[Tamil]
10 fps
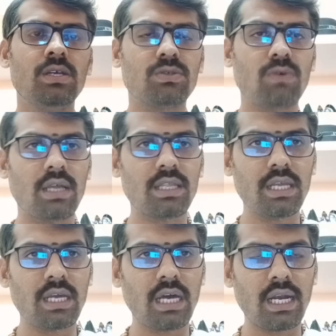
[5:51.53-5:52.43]
ஸோ அதை
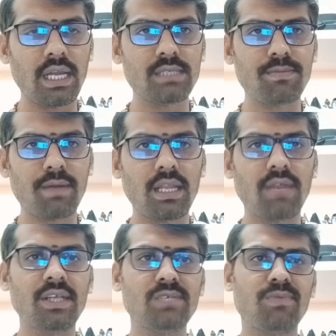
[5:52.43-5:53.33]
நீங்கள் அனலைஸ் பண்ணி
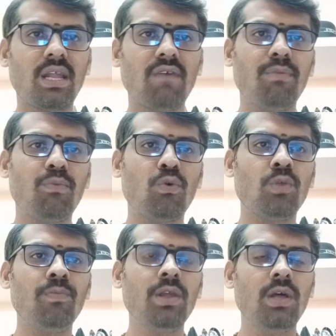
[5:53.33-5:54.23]
ரிவைஸ் பண்ணாவே போதும்